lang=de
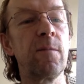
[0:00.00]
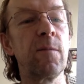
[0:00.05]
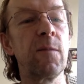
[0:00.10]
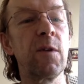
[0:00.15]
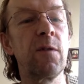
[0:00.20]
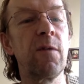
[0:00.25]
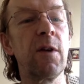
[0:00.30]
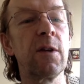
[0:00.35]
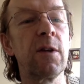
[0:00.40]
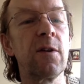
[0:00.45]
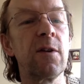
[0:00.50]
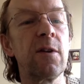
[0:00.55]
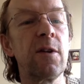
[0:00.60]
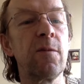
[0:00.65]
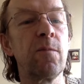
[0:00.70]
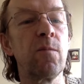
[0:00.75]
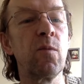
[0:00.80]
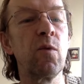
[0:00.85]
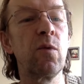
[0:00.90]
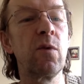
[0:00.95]
ich werde
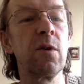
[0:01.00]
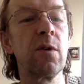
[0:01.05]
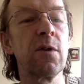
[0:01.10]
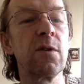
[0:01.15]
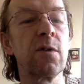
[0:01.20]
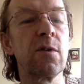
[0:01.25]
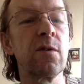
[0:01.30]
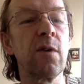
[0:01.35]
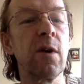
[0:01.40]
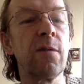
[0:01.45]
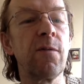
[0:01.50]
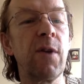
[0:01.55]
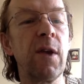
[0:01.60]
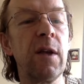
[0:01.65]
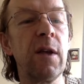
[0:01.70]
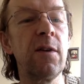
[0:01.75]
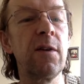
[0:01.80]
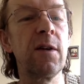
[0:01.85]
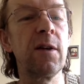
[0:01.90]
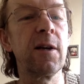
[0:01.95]
nicht müde, es zu
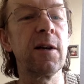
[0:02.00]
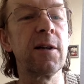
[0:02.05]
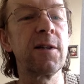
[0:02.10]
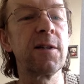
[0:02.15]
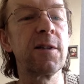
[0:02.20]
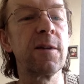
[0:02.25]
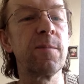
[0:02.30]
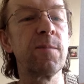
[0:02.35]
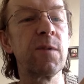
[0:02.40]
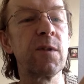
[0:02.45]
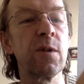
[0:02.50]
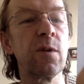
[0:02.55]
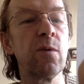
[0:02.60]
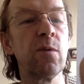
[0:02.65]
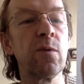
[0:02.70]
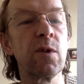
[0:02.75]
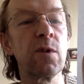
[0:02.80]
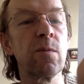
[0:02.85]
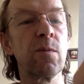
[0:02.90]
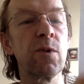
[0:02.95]
erwähnen, die
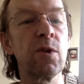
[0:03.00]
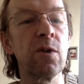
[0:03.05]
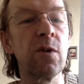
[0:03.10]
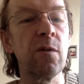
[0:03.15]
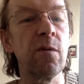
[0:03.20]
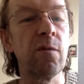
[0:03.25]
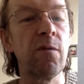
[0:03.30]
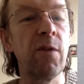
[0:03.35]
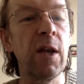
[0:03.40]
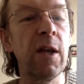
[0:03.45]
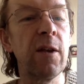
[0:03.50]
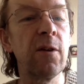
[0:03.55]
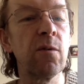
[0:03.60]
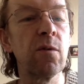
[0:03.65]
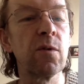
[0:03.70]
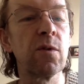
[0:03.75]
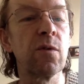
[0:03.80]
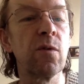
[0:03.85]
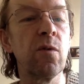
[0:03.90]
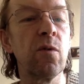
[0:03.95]
Rezeption zwischen
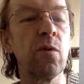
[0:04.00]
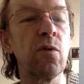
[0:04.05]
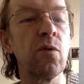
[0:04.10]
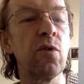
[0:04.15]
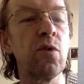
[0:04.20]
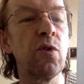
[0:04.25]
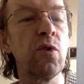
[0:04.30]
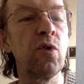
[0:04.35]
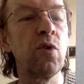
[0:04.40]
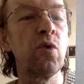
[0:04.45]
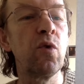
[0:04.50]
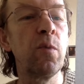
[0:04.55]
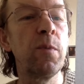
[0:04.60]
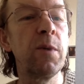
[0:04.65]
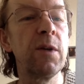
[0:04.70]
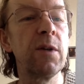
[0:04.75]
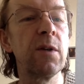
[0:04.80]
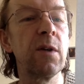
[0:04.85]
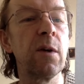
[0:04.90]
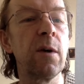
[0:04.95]
Venus und
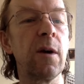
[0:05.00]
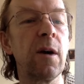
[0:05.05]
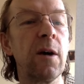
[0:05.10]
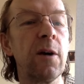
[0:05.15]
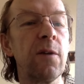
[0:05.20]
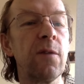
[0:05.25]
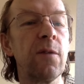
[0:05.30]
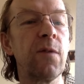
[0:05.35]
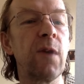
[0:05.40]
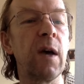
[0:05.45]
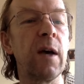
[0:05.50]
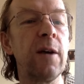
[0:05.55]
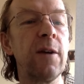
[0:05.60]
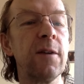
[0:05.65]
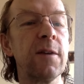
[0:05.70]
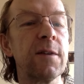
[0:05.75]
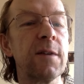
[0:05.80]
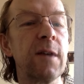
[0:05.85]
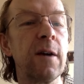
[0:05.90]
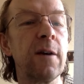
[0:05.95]
Jupiter, eine
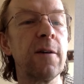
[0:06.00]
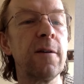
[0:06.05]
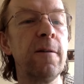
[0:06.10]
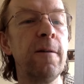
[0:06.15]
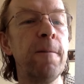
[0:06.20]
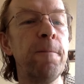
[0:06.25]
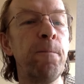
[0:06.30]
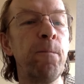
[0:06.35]
feine Sache.